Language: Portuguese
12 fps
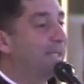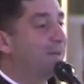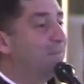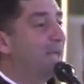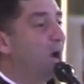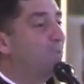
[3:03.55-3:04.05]
na
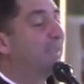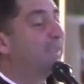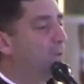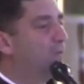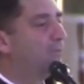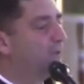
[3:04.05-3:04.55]
minha alma
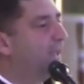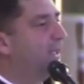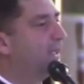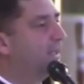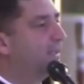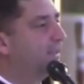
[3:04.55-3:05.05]
tão
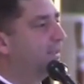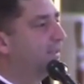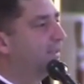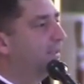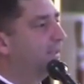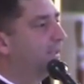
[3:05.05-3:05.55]
feia?
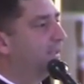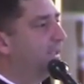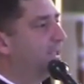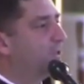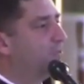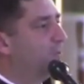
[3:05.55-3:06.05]

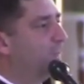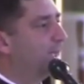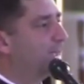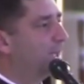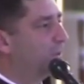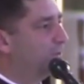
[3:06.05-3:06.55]
Neste
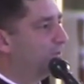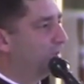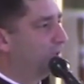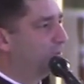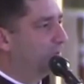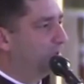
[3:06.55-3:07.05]
momento ela
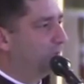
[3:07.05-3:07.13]
ouviu,